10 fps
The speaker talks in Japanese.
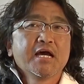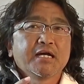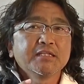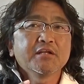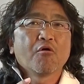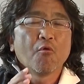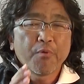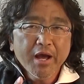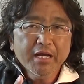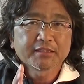あなたの
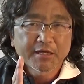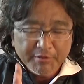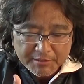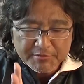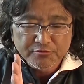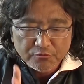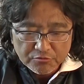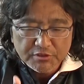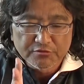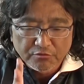オファーがたまたまその
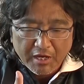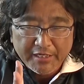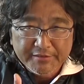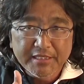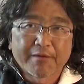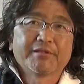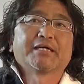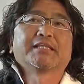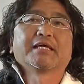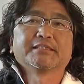時その相手に合わな
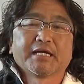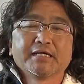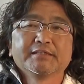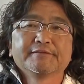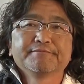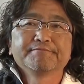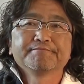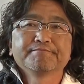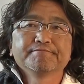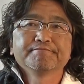かっただけじゃ
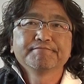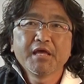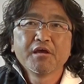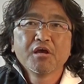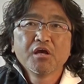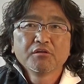んね。